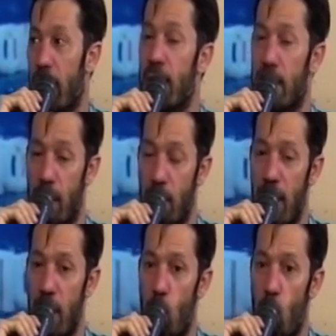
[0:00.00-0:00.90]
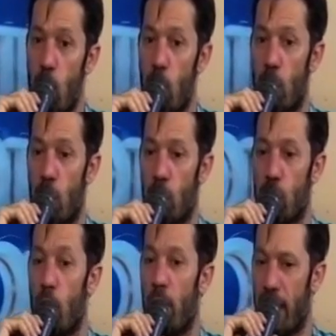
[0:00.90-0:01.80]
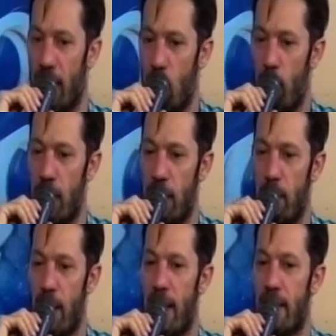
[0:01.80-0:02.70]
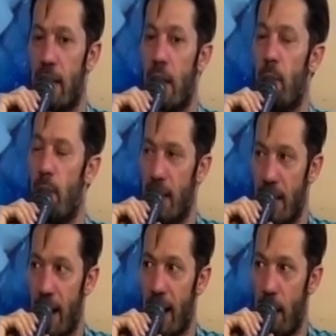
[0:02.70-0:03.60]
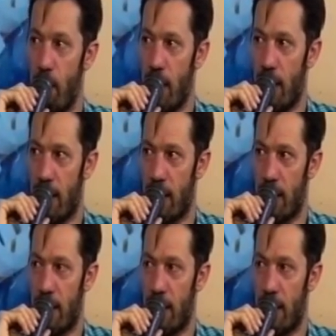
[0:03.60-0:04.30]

Si bien uno de nuestros objetivos principales es brindar herramientas